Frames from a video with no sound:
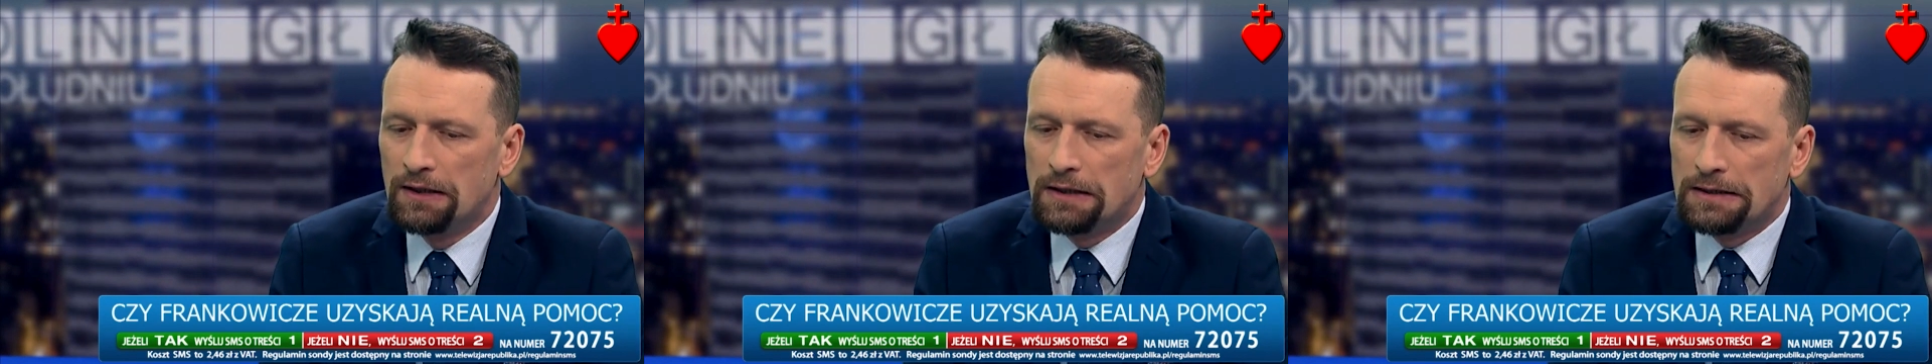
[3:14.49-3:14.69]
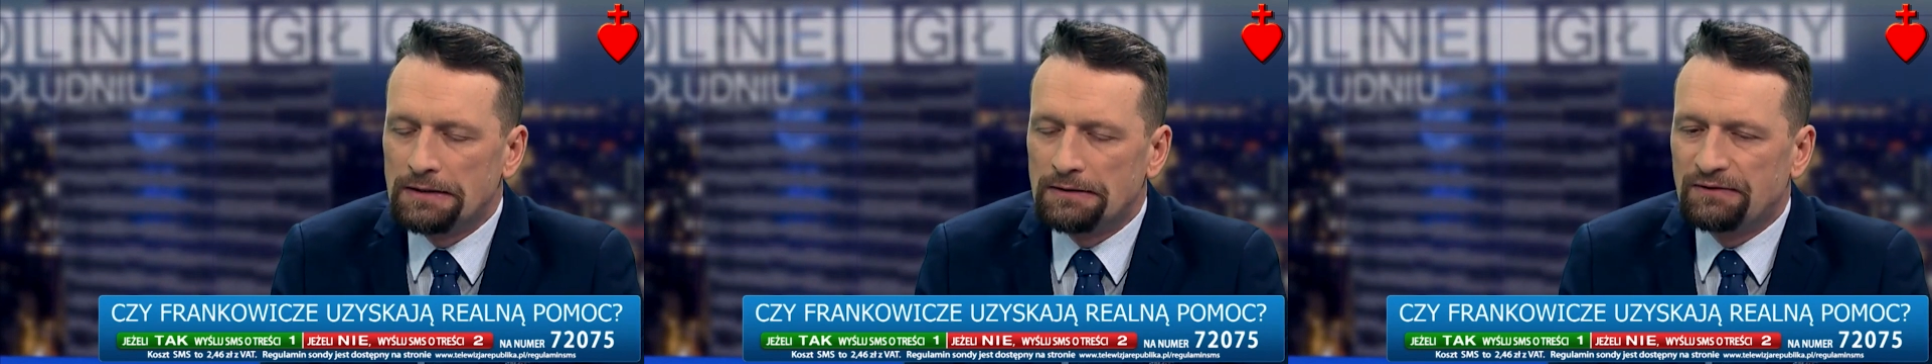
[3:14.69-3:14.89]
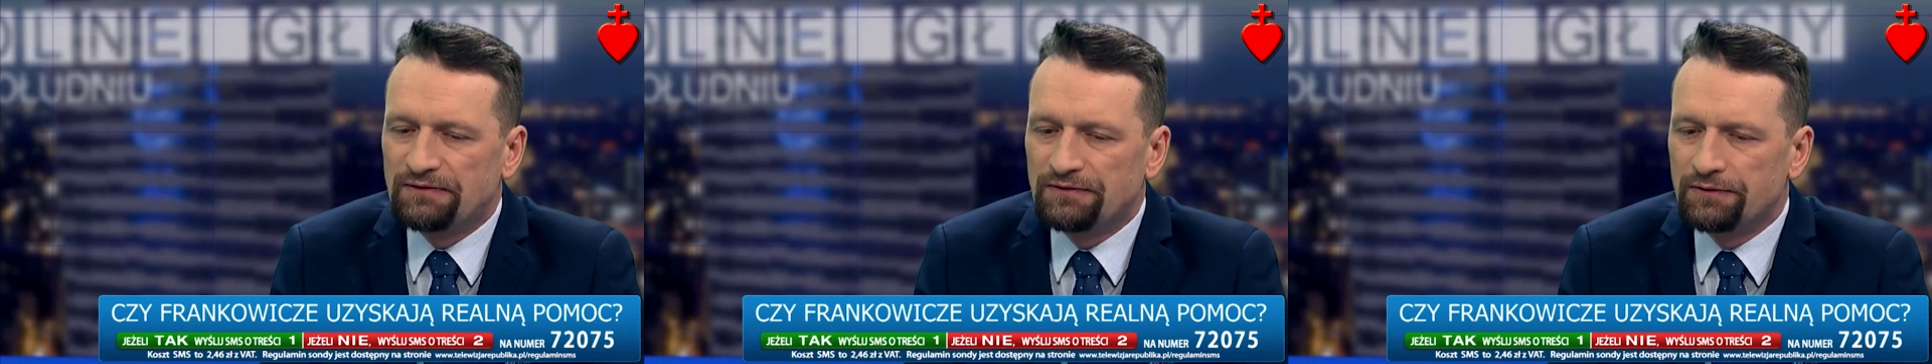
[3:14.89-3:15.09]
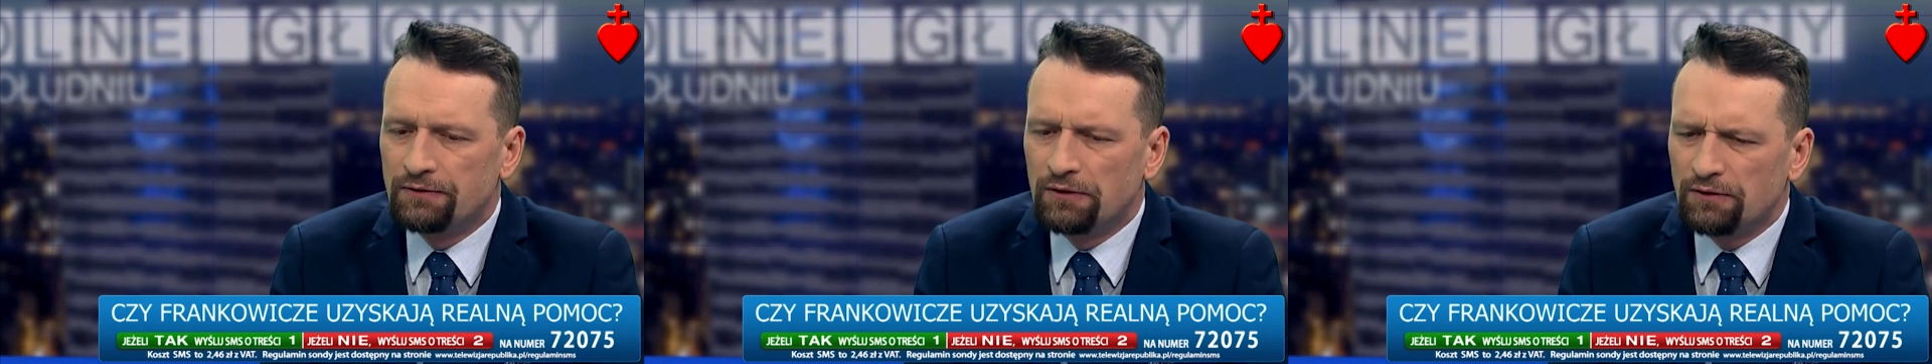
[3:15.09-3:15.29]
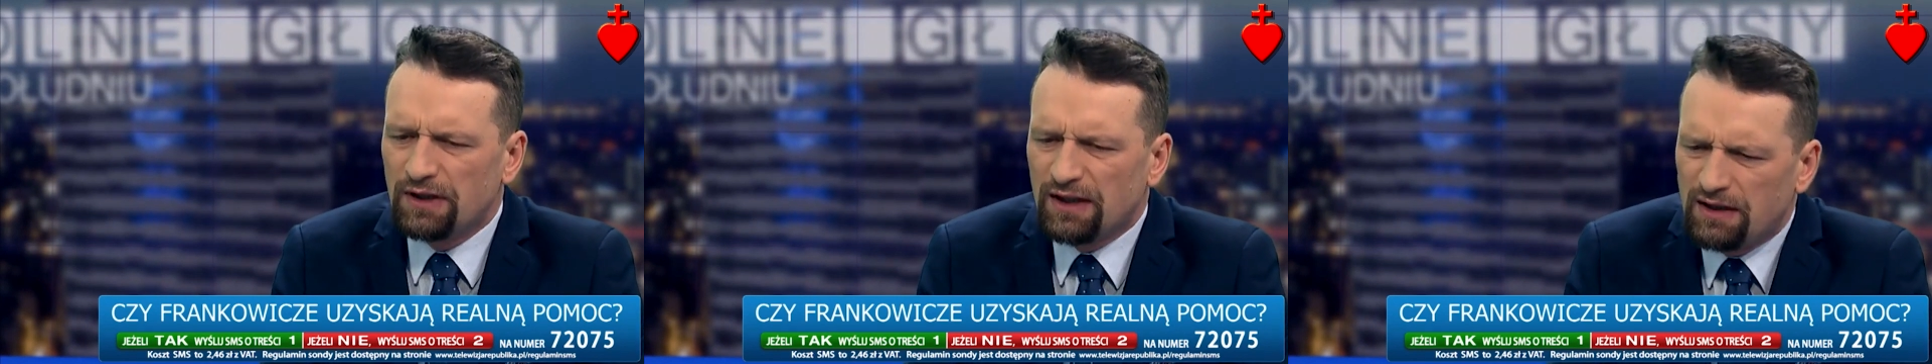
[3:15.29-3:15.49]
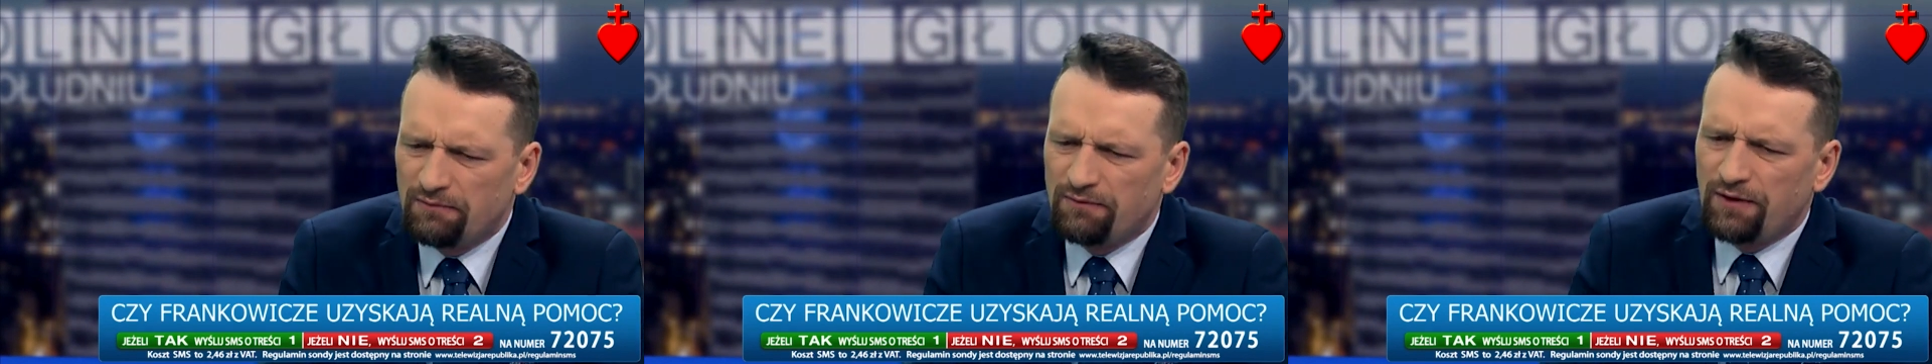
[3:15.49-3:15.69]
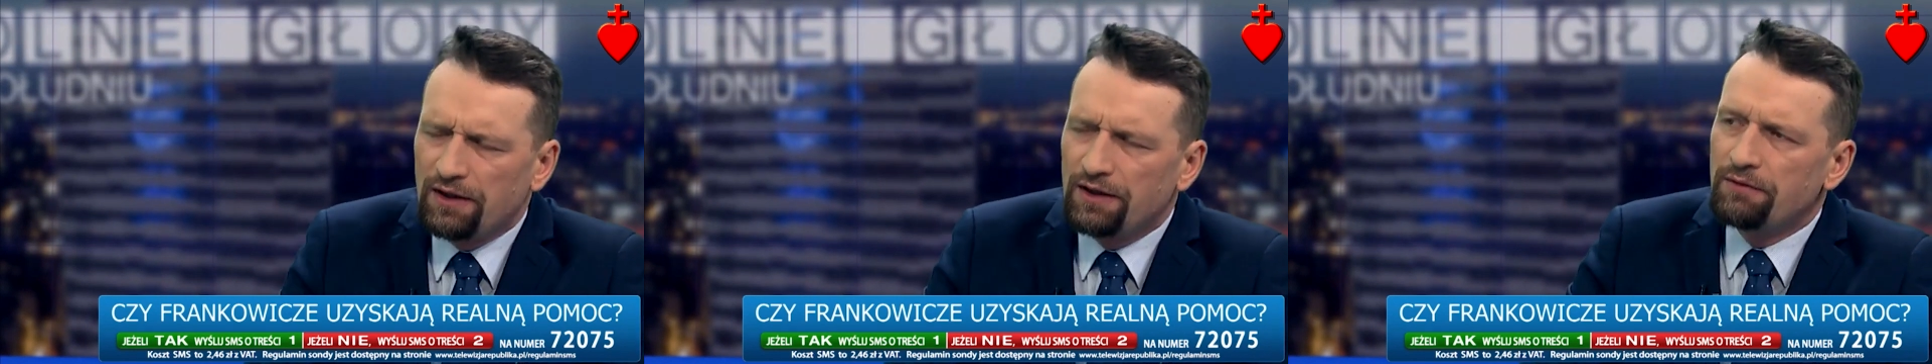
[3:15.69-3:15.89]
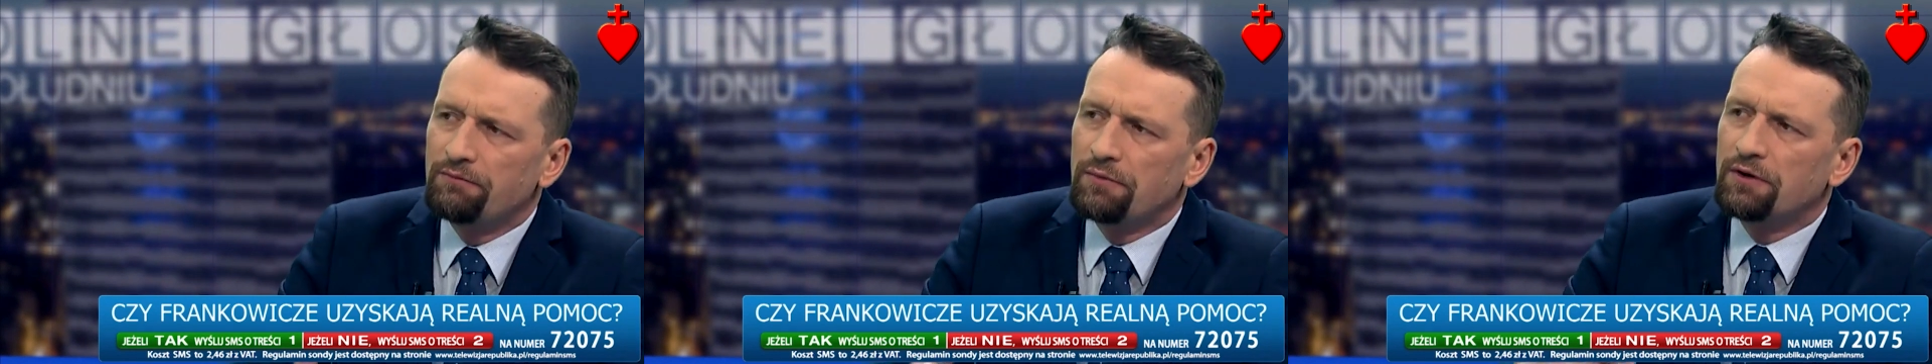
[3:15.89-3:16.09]
Y, no takim Wspaniała
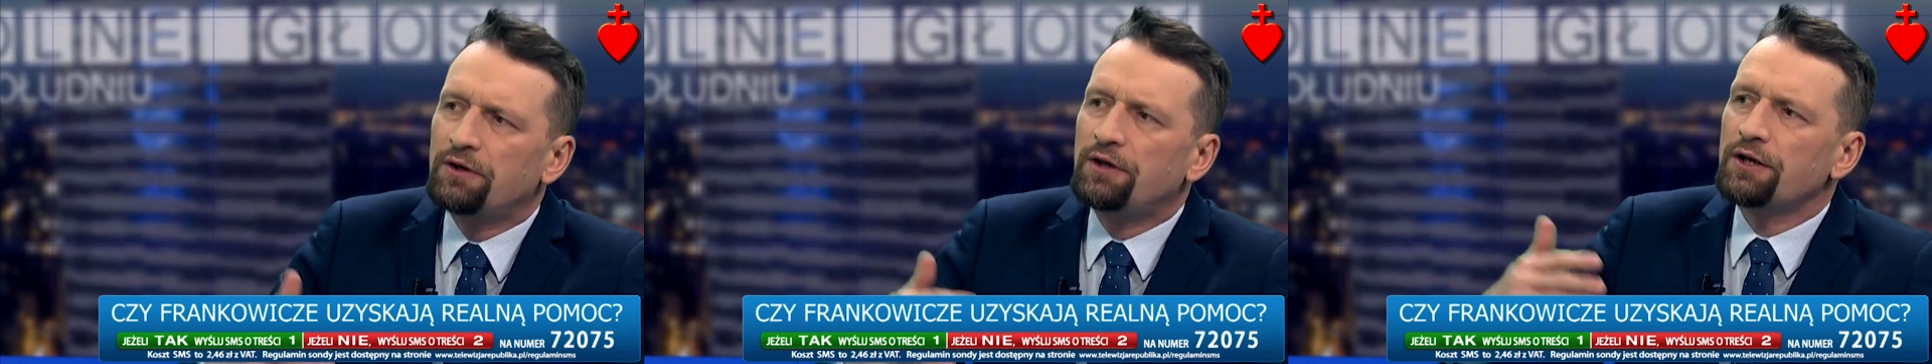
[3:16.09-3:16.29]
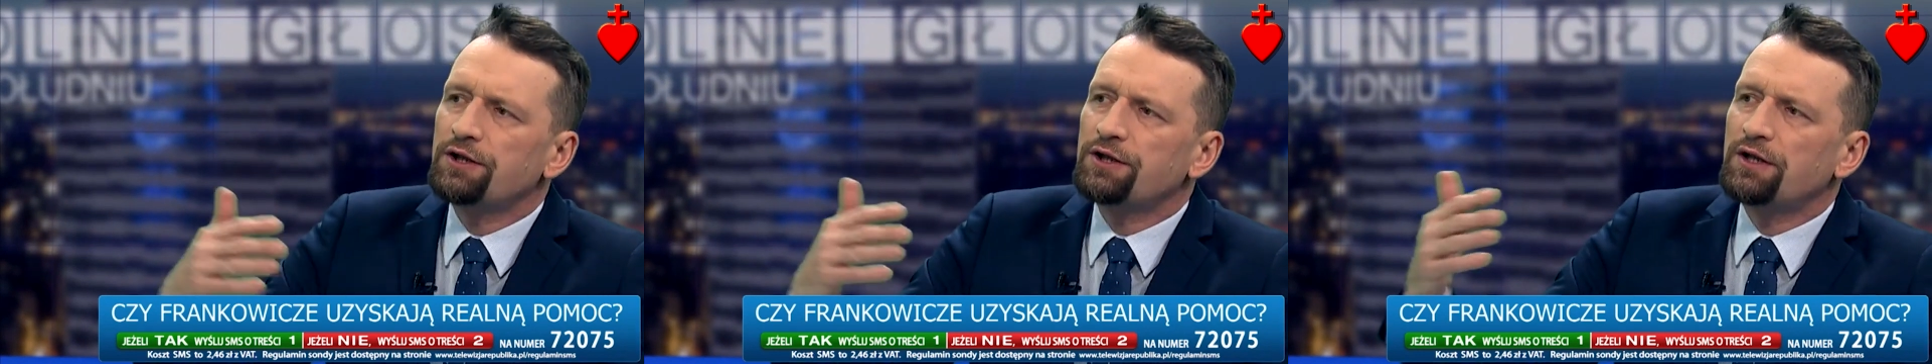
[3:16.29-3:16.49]
wielkim sprawa. Tak.